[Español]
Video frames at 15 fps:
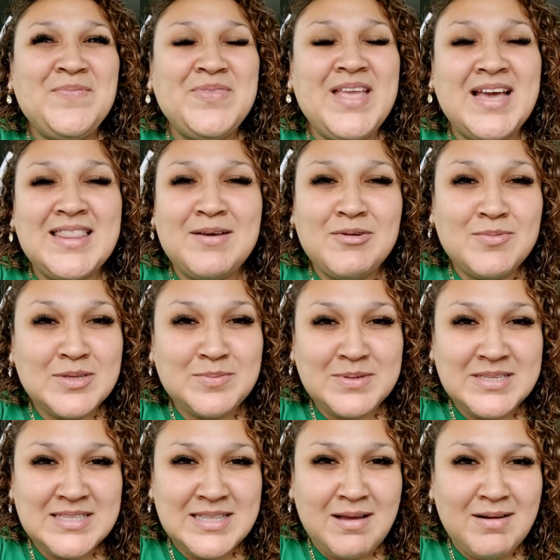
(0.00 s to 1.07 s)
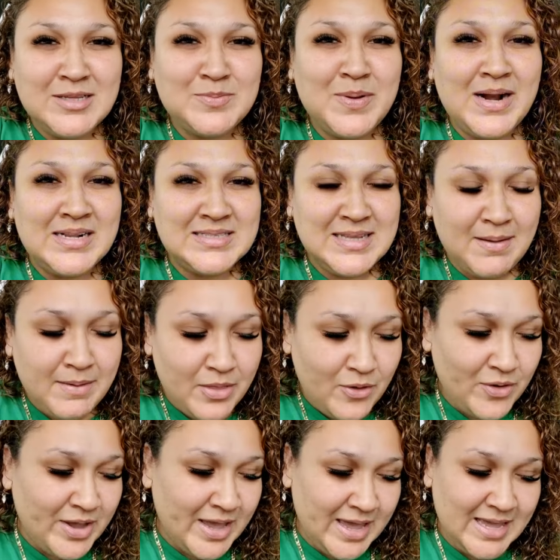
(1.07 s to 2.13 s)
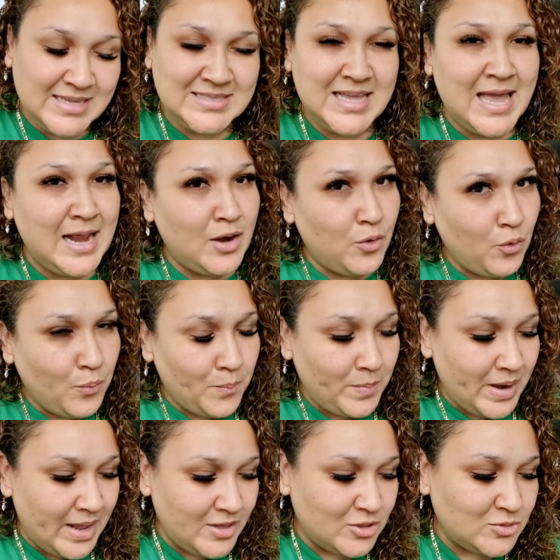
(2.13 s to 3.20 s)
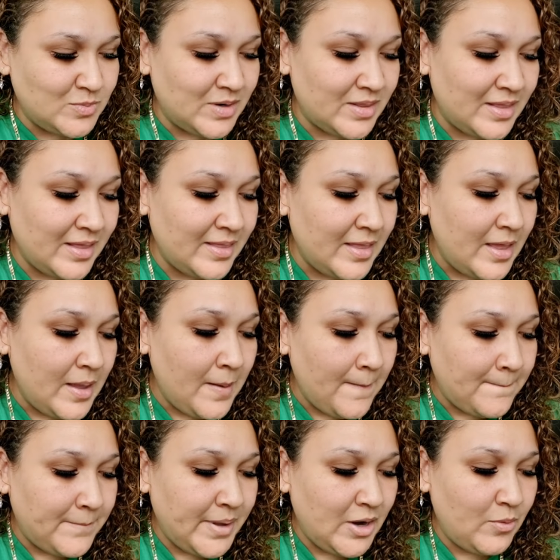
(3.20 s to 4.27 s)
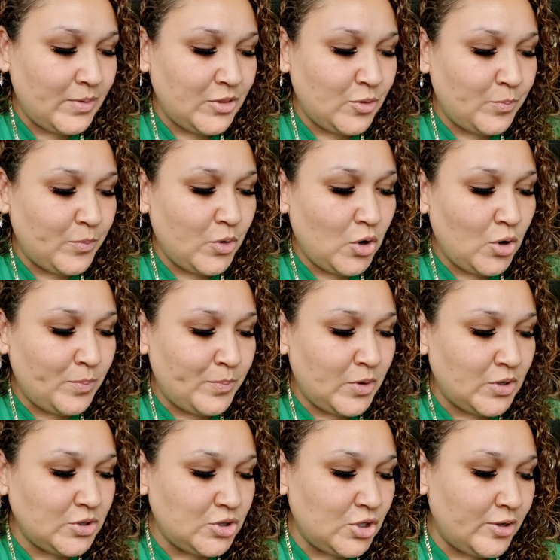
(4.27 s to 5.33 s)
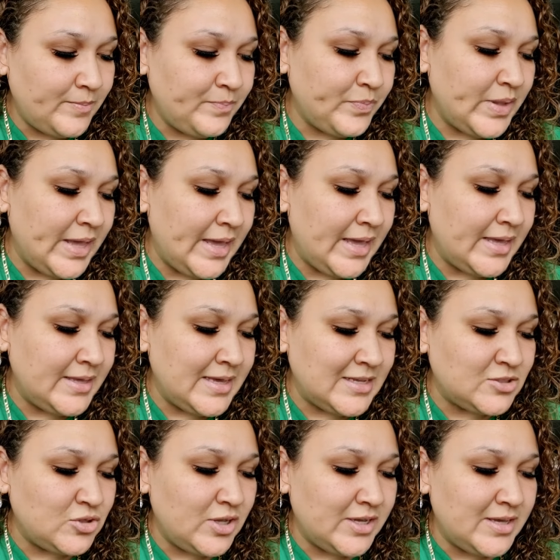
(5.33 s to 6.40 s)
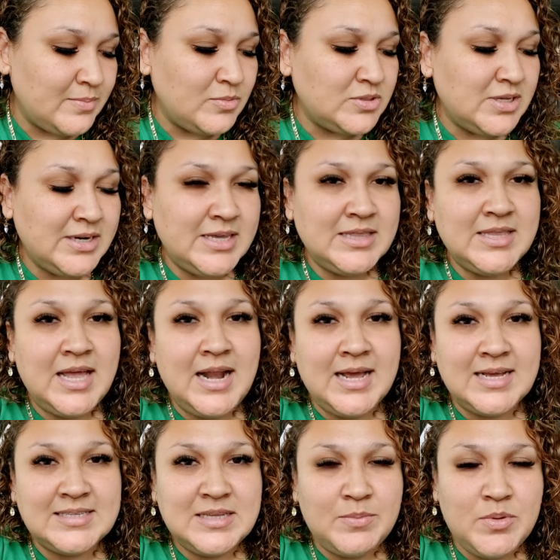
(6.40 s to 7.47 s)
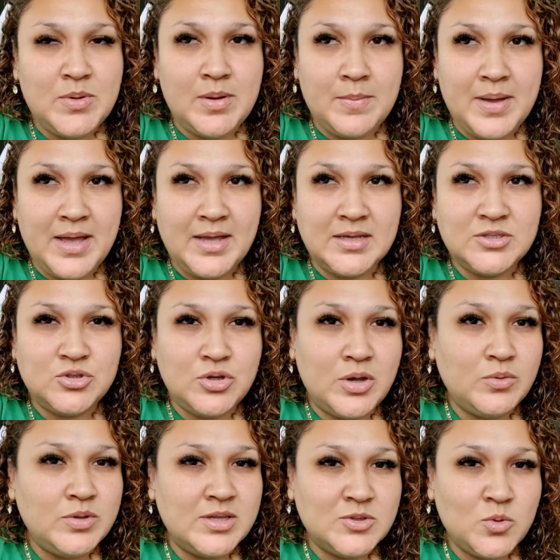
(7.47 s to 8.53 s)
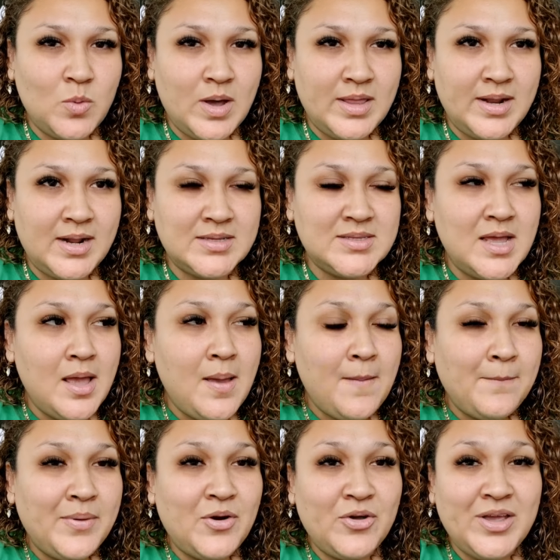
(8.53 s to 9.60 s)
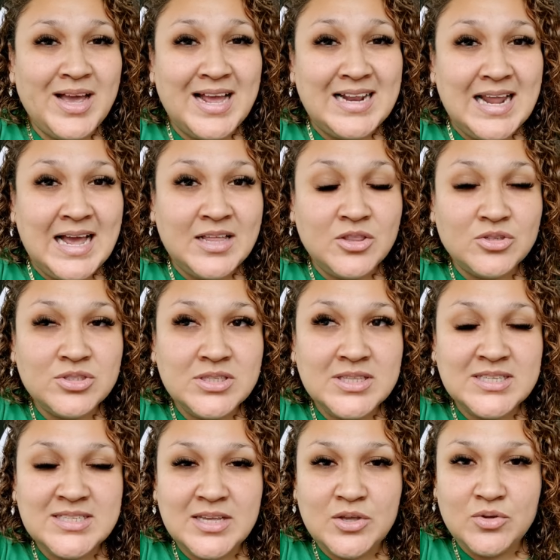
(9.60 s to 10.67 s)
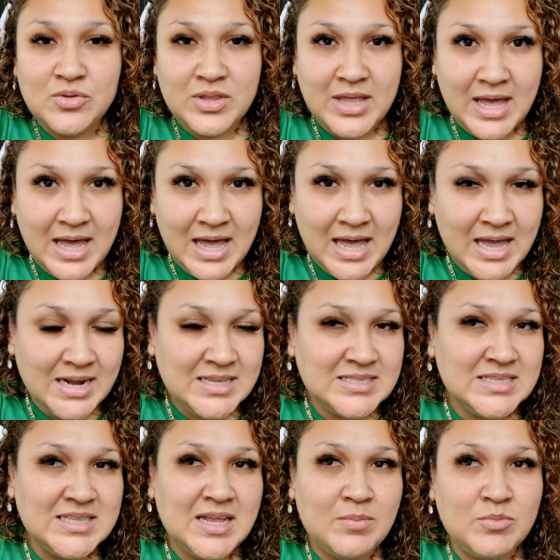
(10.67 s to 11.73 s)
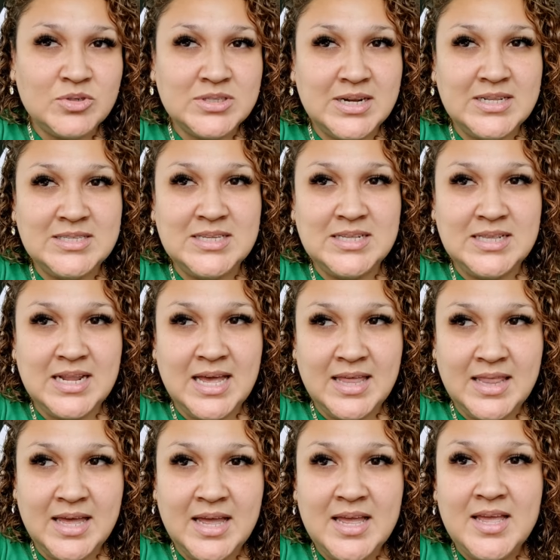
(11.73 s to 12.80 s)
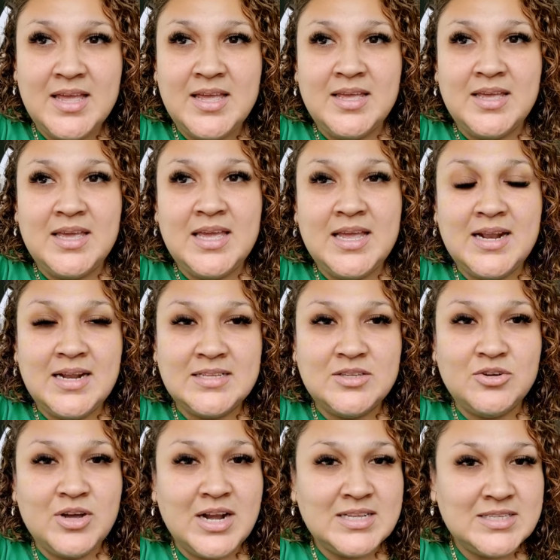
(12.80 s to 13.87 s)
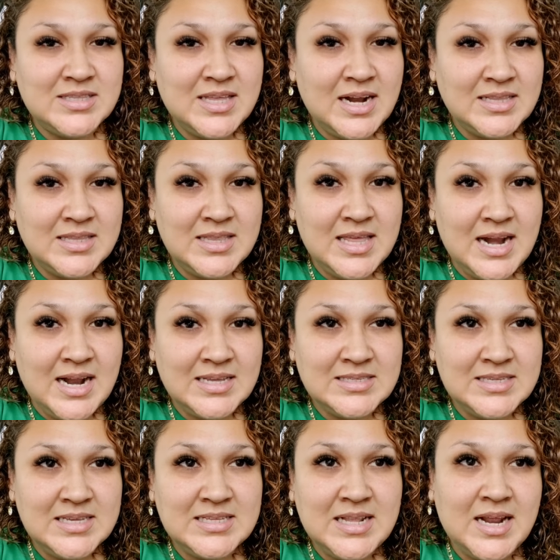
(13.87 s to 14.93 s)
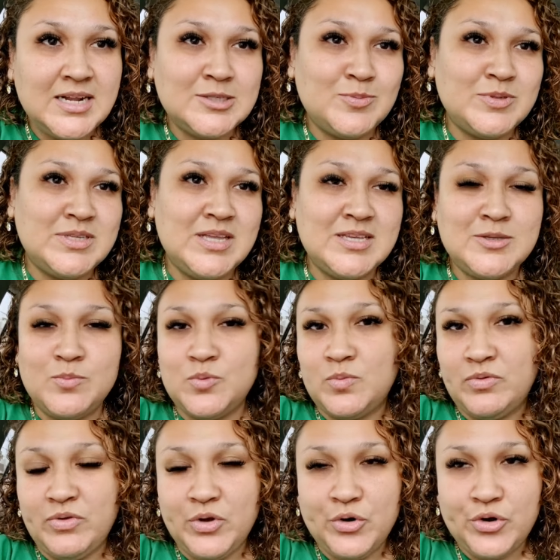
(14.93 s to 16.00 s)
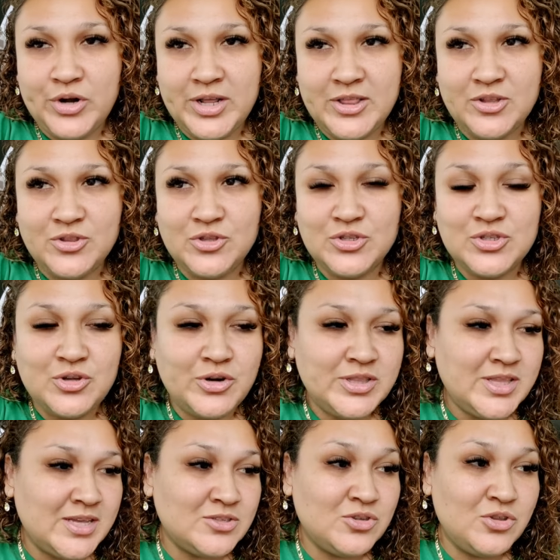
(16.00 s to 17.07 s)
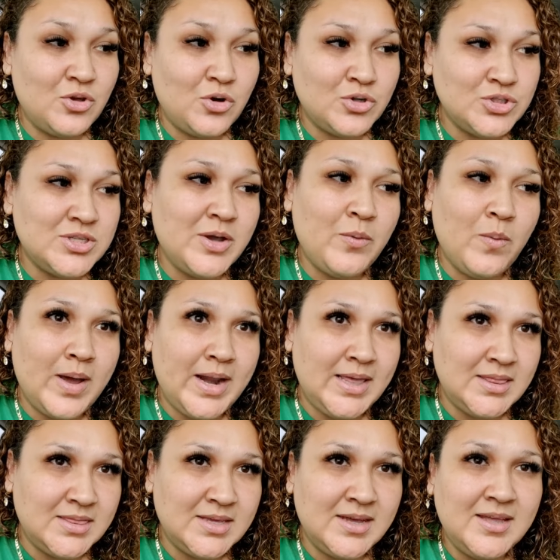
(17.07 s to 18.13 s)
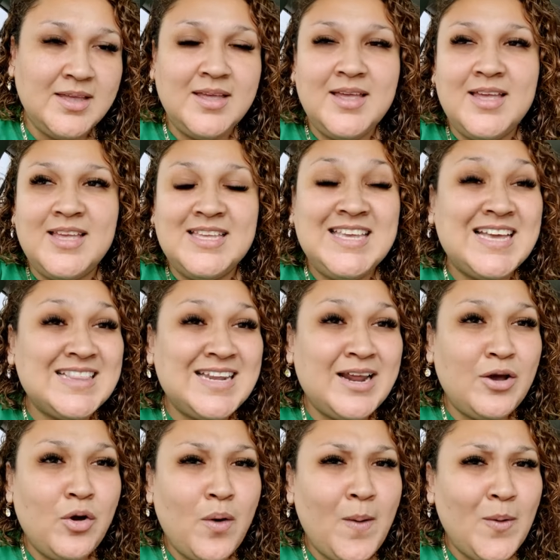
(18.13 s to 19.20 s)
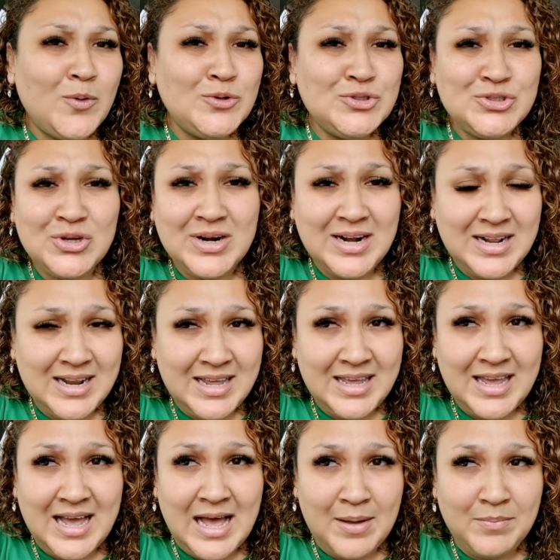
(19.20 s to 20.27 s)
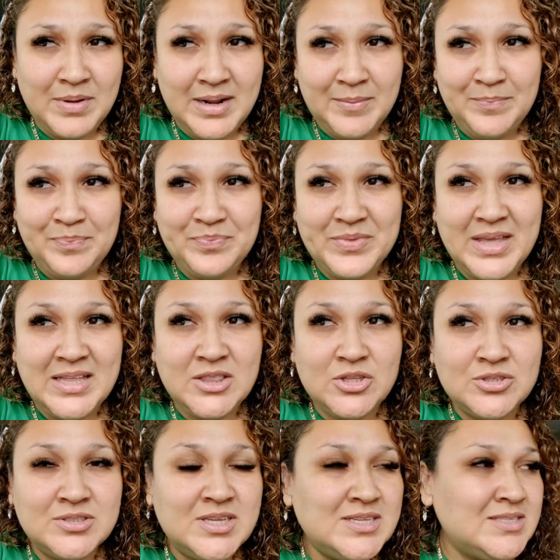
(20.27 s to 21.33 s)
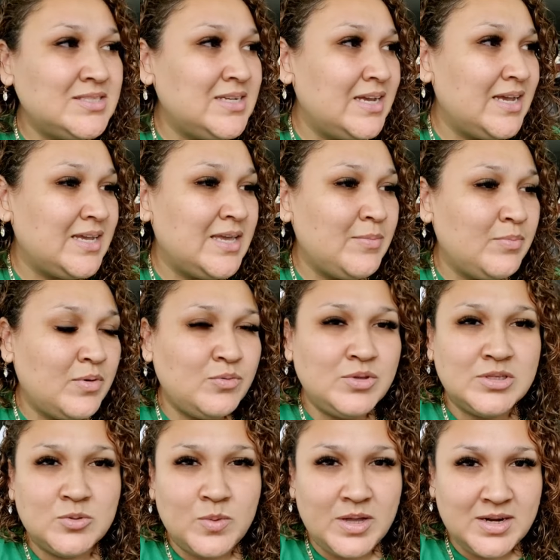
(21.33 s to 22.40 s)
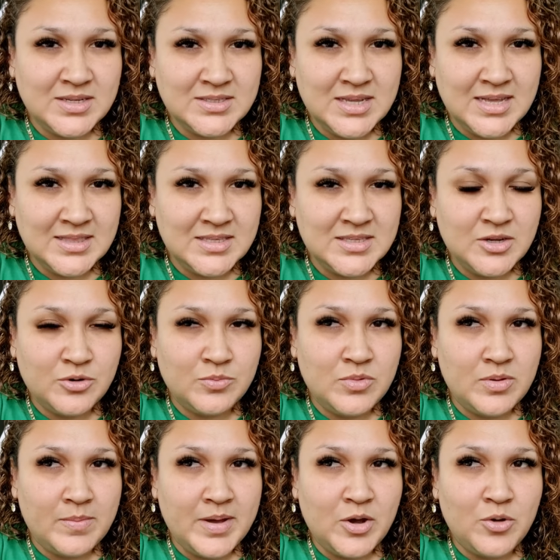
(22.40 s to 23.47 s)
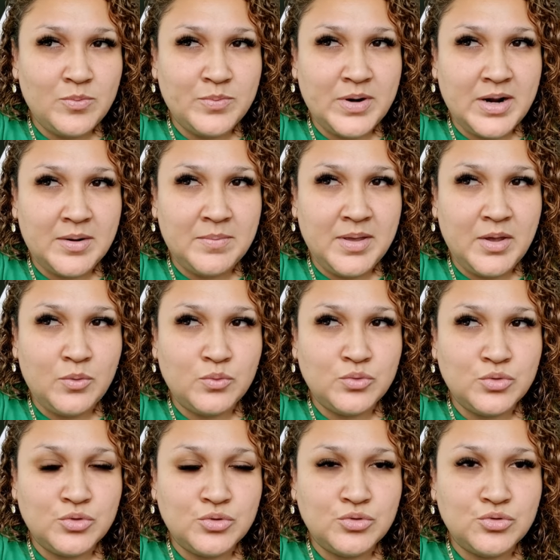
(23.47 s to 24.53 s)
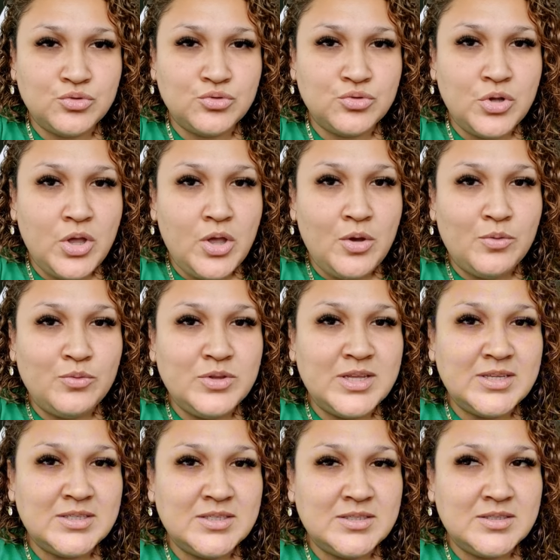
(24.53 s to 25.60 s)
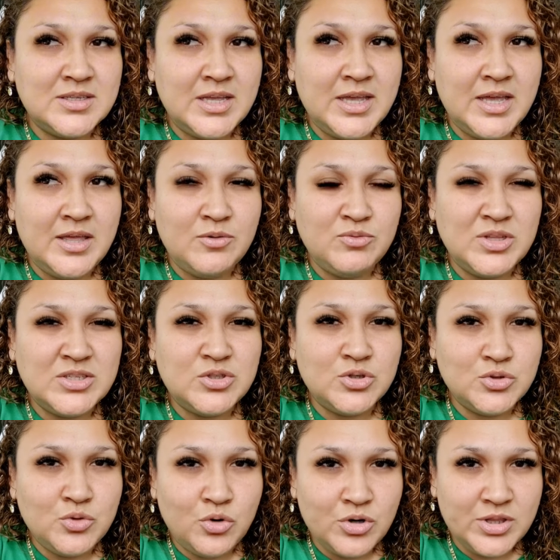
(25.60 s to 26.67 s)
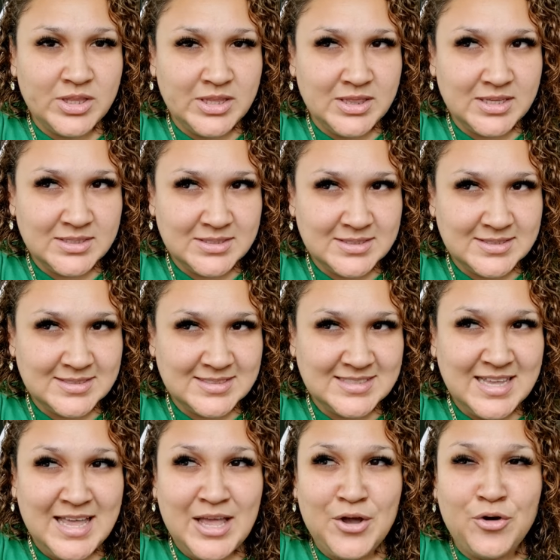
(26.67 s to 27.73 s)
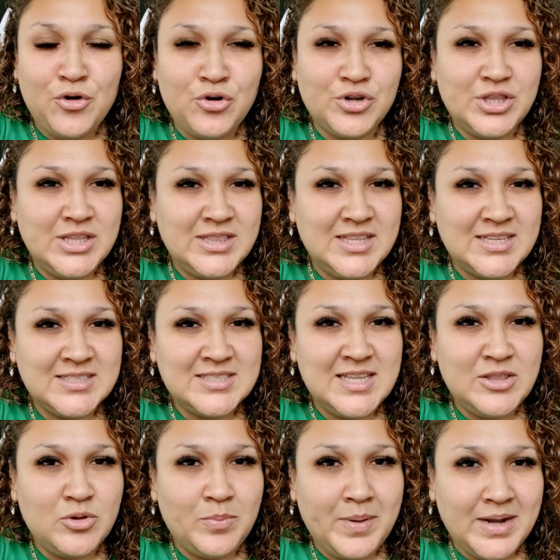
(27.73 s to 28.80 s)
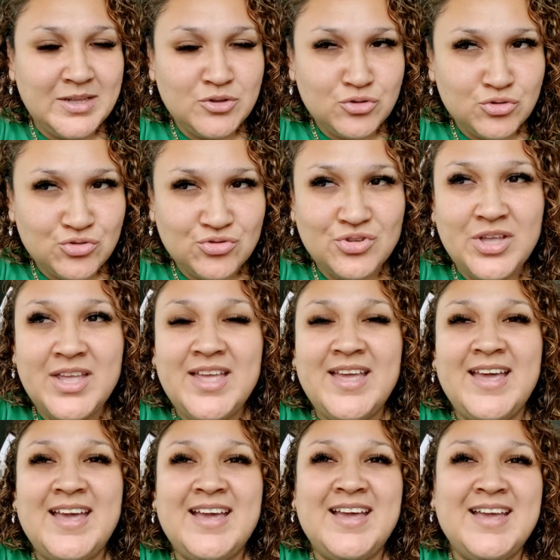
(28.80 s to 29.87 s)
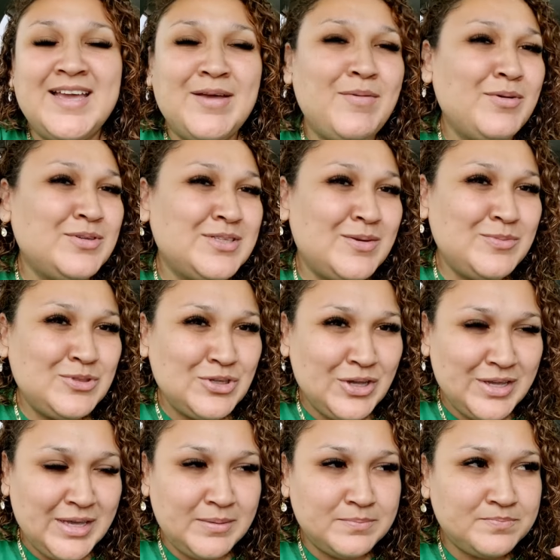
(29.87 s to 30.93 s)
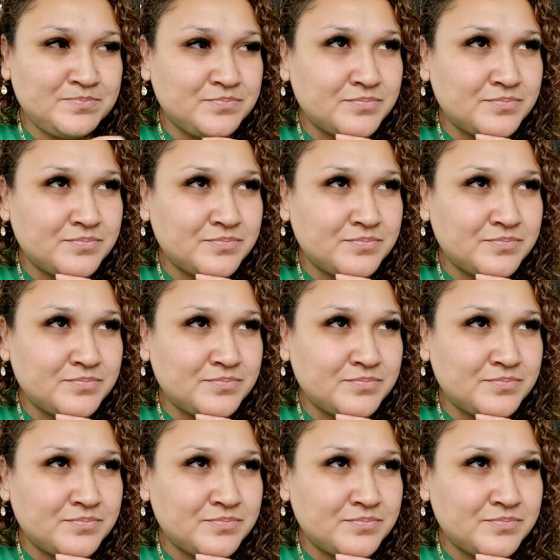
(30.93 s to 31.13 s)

Ya andamos más presentables para el sábado, que es el cumpleaños, ¿verdad? Pero bueno, por lo pronto, eh, ya estoy aquí muy cerquita de la casa de mi mamá, estoy a unas cuadras, pero oigan, ando sin desayunar y sin almorzar y sin nada. Y les digo que la cita la tenía a las 10, la de las pestañas, pues me fui corriendo. Entonces ahorita ya son 11.40. Ya traigo un chorral de hambre. Entonces llegué aquí unas cuadras antes de con mi mamá comprarme unos, unas, eh, unas dos gorditas, gorditas de nopalitos, eh, que me gustan mucho de aquí.